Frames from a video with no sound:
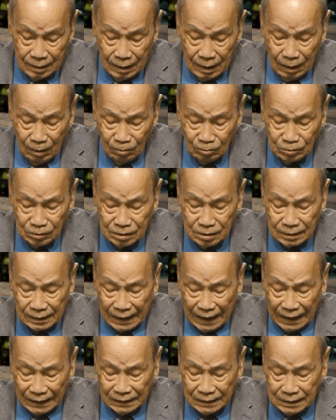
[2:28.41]
Hầu như
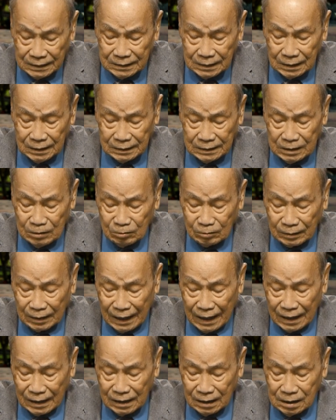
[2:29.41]
cả thế giới đều
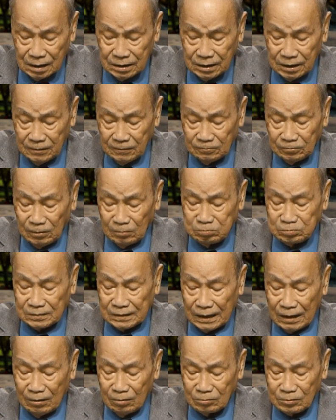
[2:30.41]
ca ngợi phong
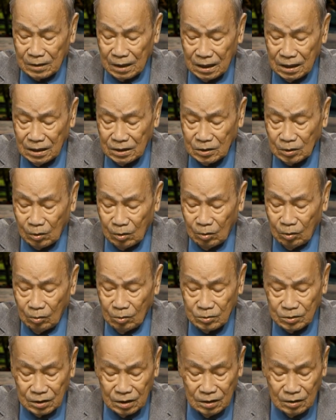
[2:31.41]
trào nở rộ
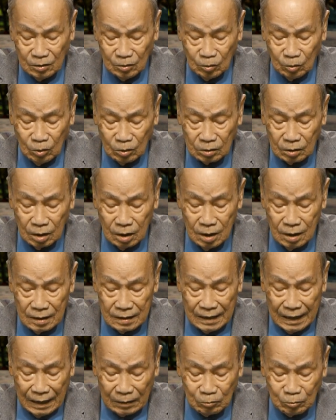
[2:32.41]
những cuộc
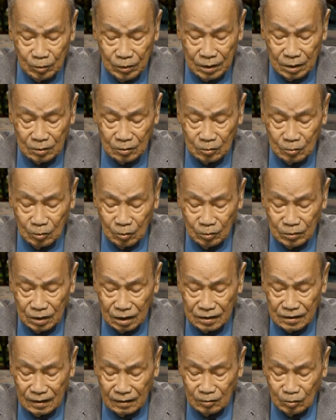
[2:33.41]
lạc quyên của
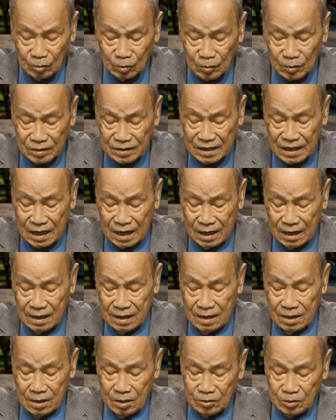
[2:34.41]
nhân dân Ukraine
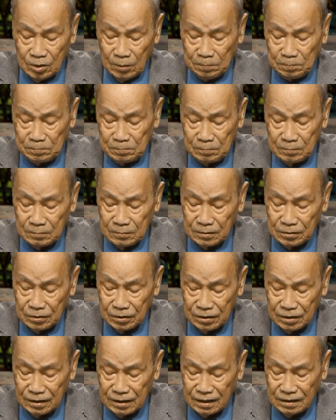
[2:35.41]
giúp
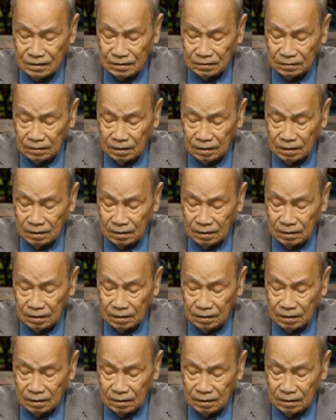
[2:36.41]
người lính